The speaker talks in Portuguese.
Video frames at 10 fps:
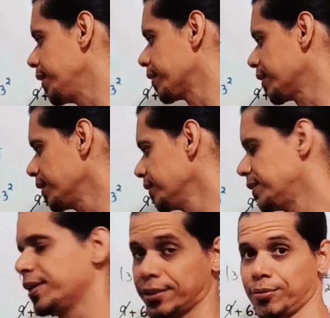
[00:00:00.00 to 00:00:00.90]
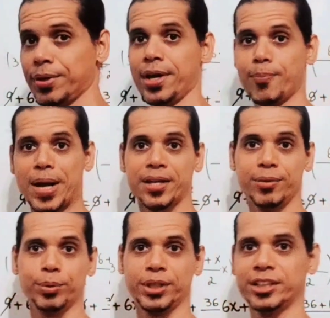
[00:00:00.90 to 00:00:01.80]
Letra C. Então, repara
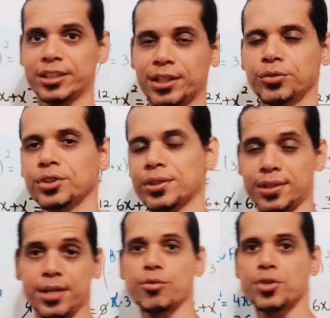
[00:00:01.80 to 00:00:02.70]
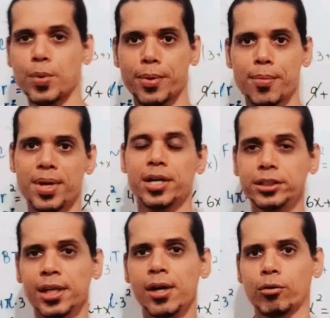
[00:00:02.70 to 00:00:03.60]
aqui, poderia já ter resolvido, ter resolvido esse problema bem
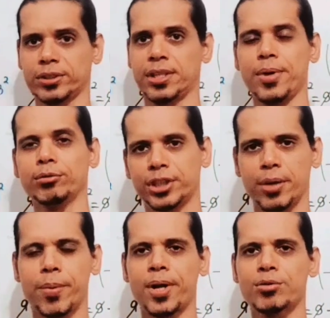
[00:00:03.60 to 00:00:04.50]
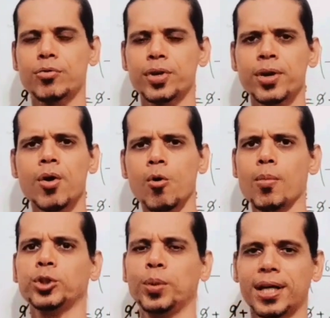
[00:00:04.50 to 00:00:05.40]
antes, quando você tem menos tempo aí para resolver,
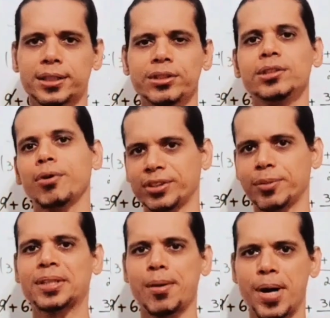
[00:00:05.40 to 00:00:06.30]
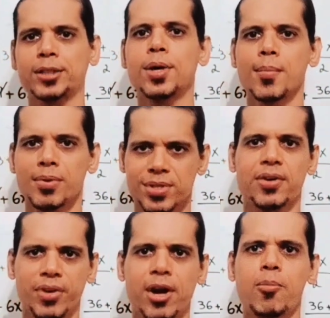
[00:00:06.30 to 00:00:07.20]
com uma explicação e vai fazer passo a passo para você
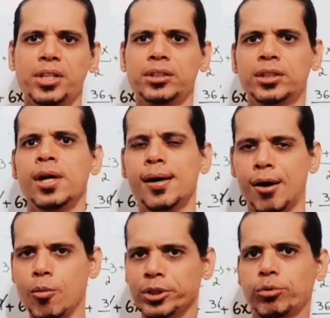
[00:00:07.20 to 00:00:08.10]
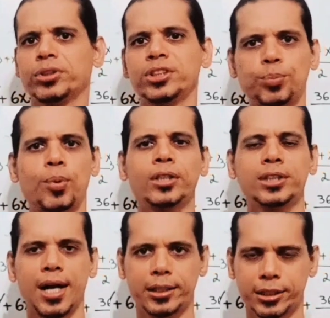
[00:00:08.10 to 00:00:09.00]
ver realmente que algumas coisas a gente
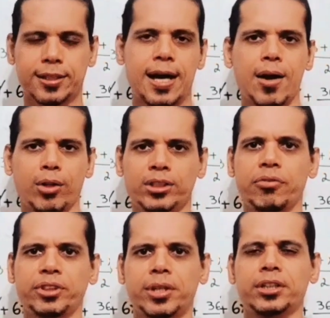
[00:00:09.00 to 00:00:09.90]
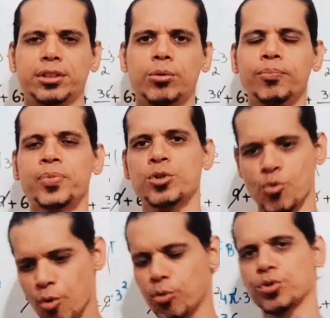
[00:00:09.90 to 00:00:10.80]
pode adiantar quando a gente está fazendo a questão
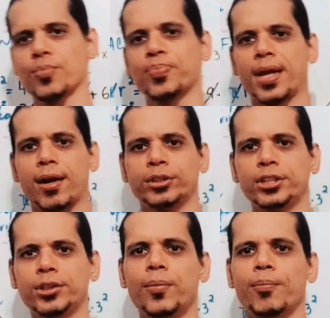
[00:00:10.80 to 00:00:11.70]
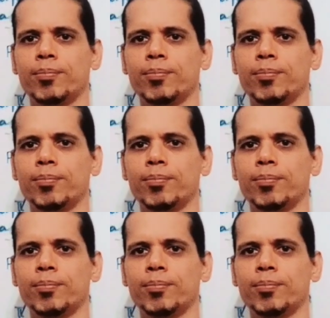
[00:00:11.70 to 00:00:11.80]
de um concurso. Tá legal, gente?